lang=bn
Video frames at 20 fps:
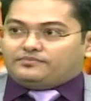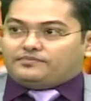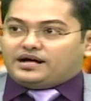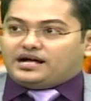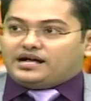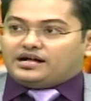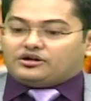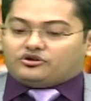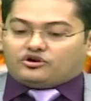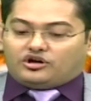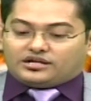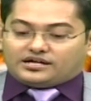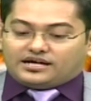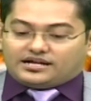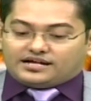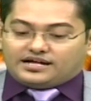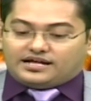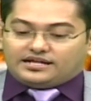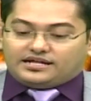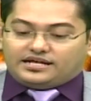বা
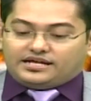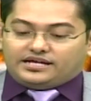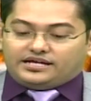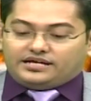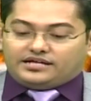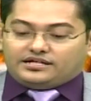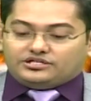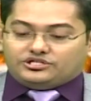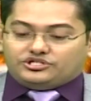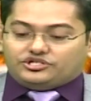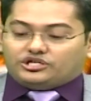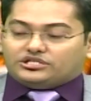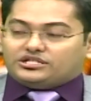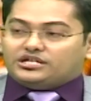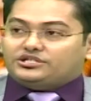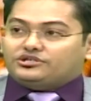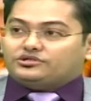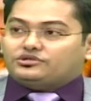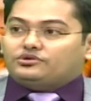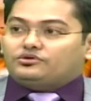কলকারখানায়
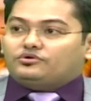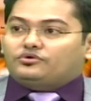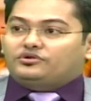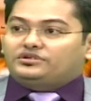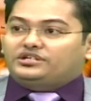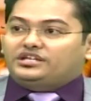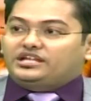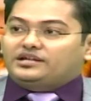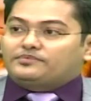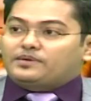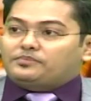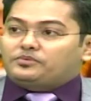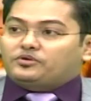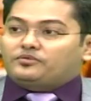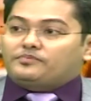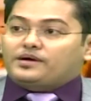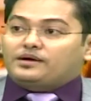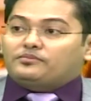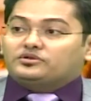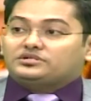যথাযথ অগ্নি নির্বাপক
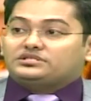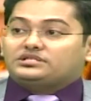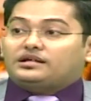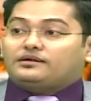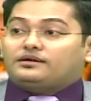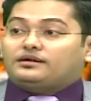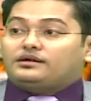ব্যবস্থা